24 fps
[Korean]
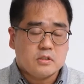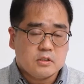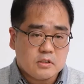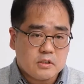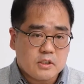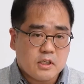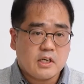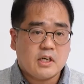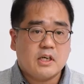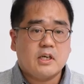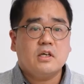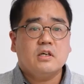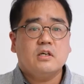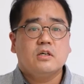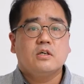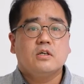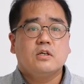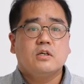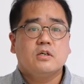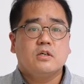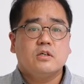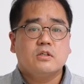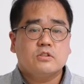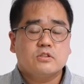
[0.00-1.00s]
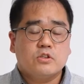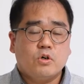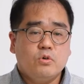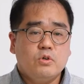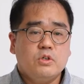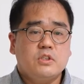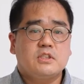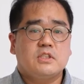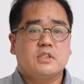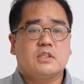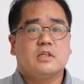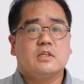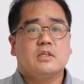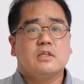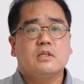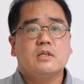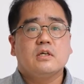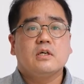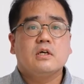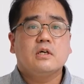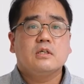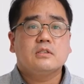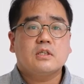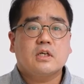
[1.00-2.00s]
제가 서울시
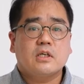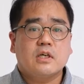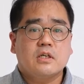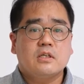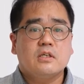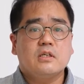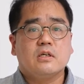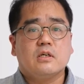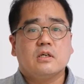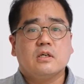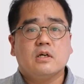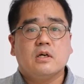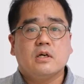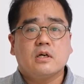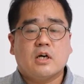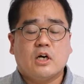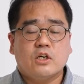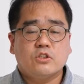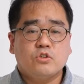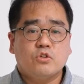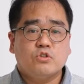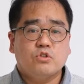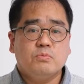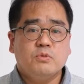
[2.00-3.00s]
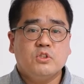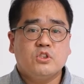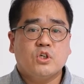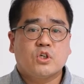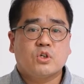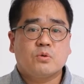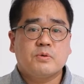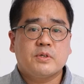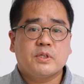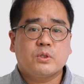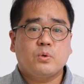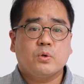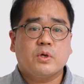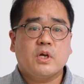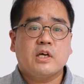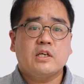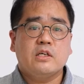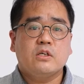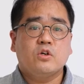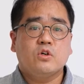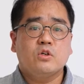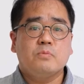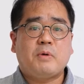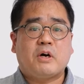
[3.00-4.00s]
사례를 강서 구민 여러분이
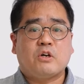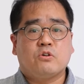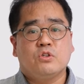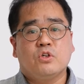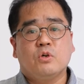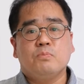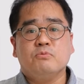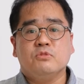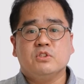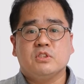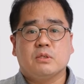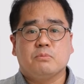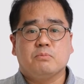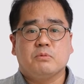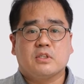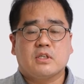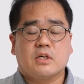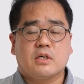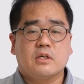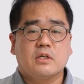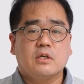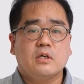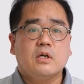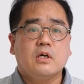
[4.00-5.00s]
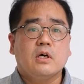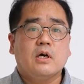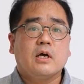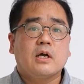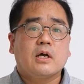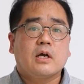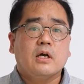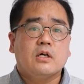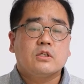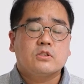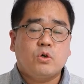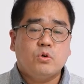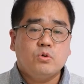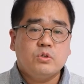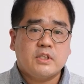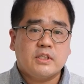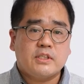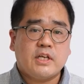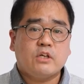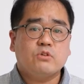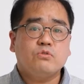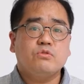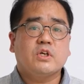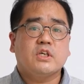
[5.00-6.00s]
소개하는 것은 바로 이런 문제입니다. 서울시에
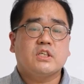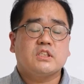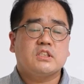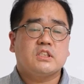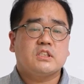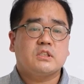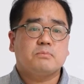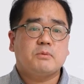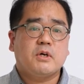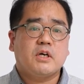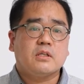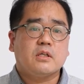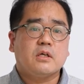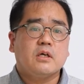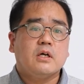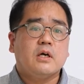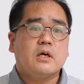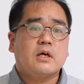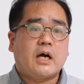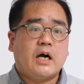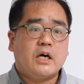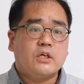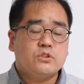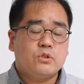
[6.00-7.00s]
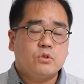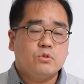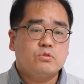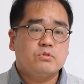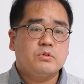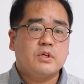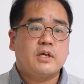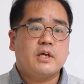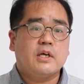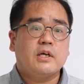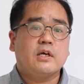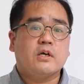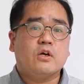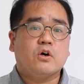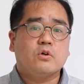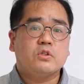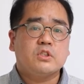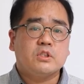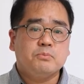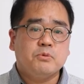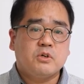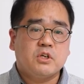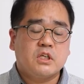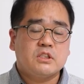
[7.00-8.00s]
살고 계시지만 강서구에
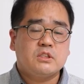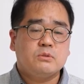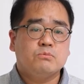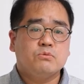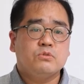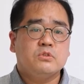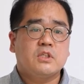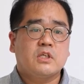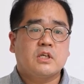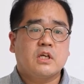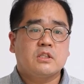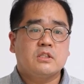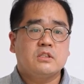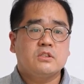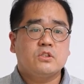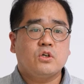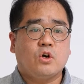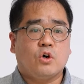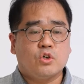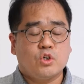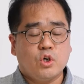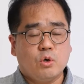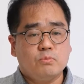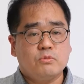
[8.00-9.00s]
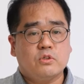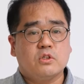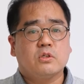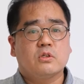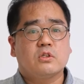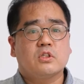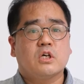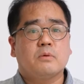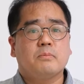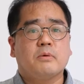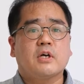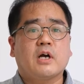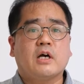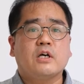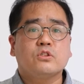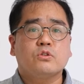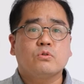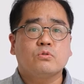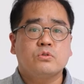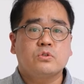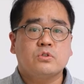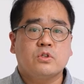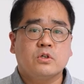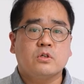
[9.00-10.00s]
직면하신 문제라든지 어려움들, 그다음에
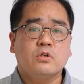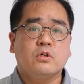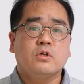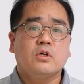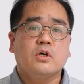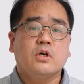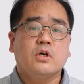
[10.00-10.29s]
강서구청